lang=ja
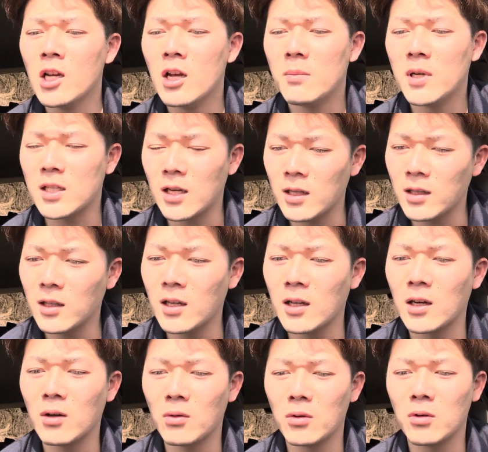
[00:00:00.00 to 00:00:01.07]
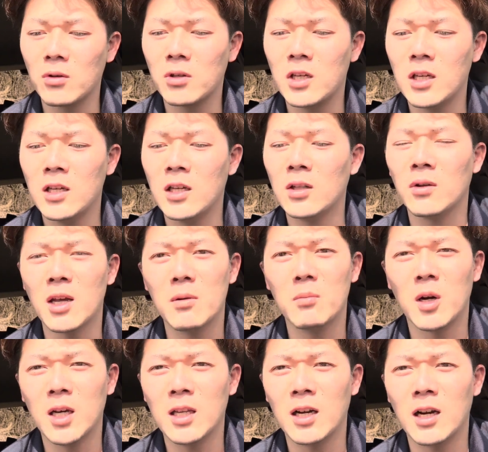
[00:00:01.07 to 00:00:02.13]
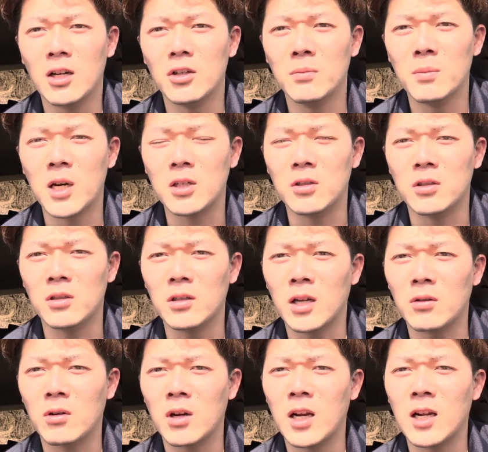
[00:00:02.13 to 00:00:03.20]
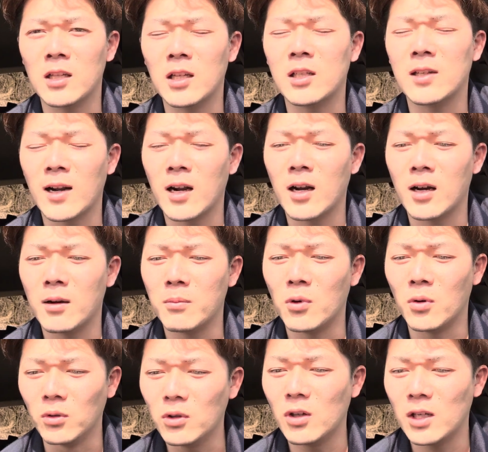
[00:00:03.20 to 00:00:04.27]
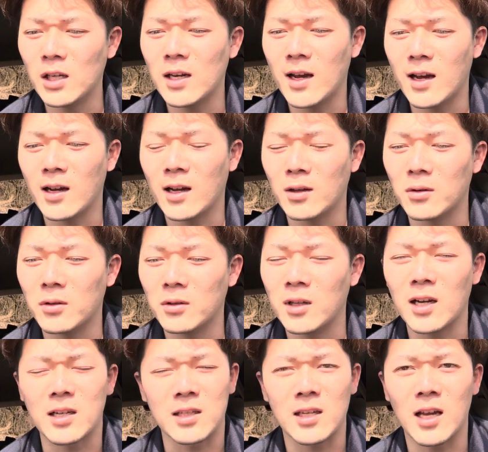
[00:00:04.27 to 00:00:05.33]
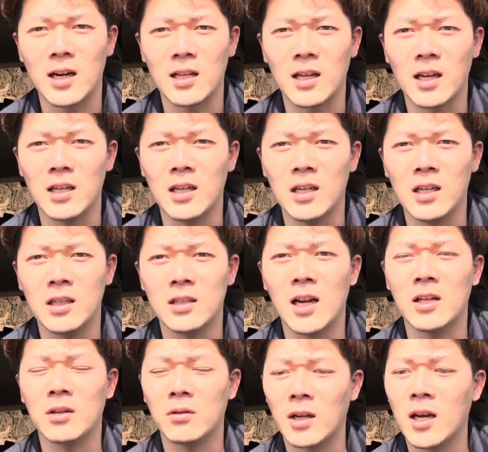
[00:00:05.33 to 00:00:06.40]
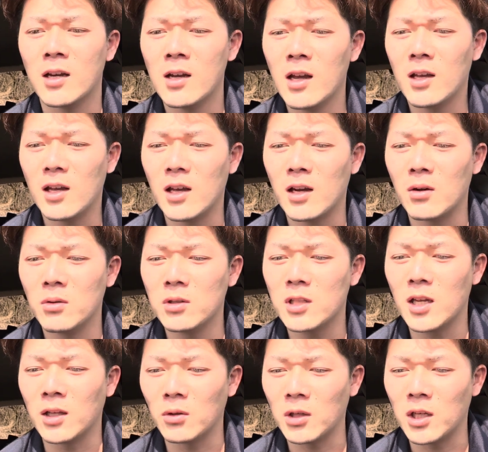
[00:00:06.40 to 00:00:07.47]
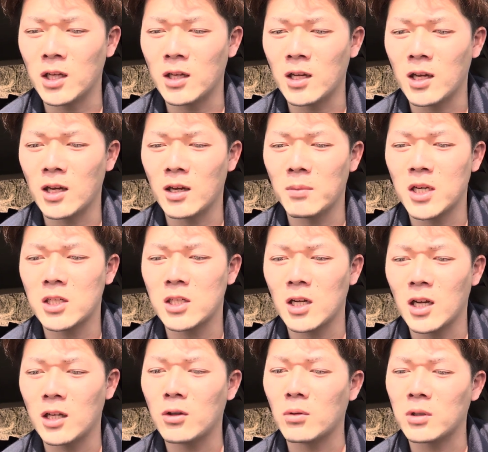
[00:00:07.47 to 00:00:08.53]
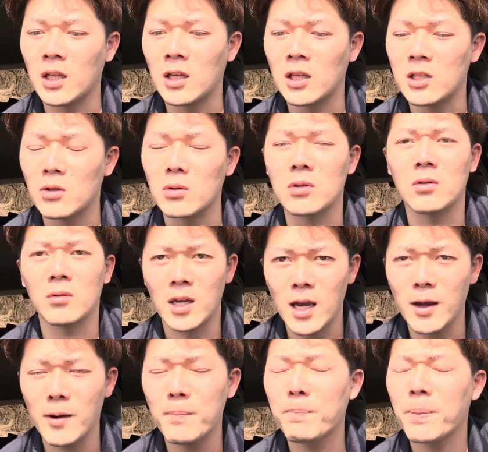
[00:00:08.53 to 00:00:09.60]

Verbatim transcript: まあ、サンタナ、コオロキとね、前田がうまく、あの、絡んできたら、もう本当にね、あの、手がつけられないぐらいのね、えー、コンスタントに、えー、毎試合得点できそうですよね。